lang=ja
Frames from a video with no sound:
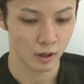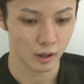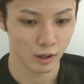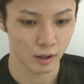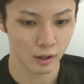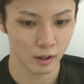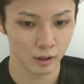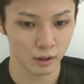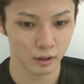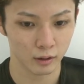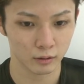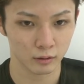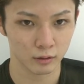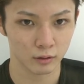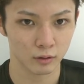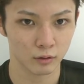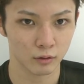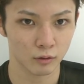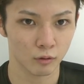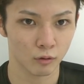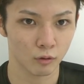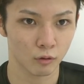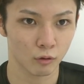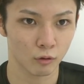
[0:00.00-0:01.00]

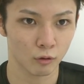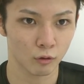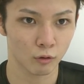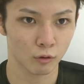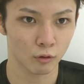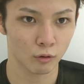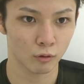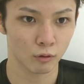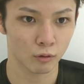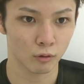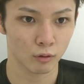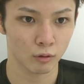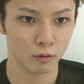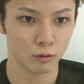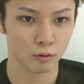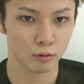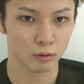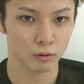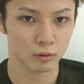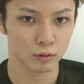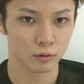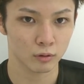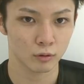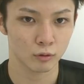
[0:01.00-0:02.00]
えっと
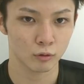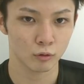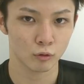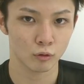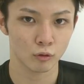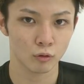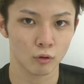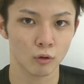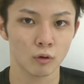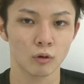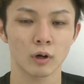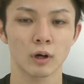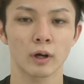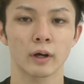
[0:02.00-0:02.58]
今